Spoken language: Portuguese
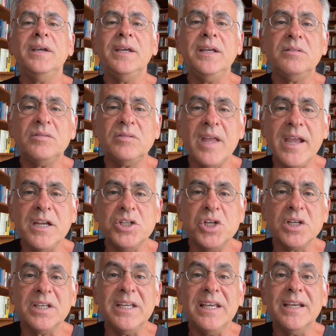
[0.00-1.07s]
entende
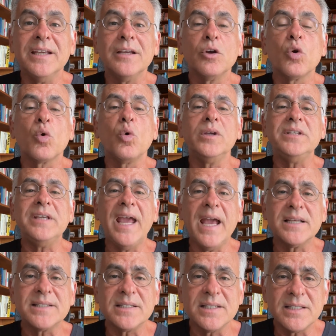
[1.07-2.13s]
que
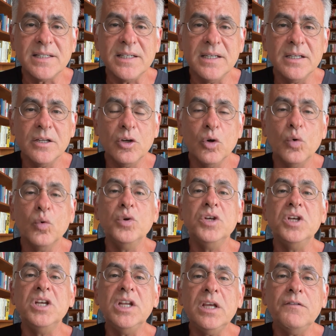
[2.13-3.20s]
conhece-se o
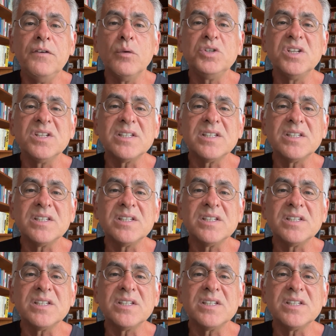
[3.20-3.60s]
nível de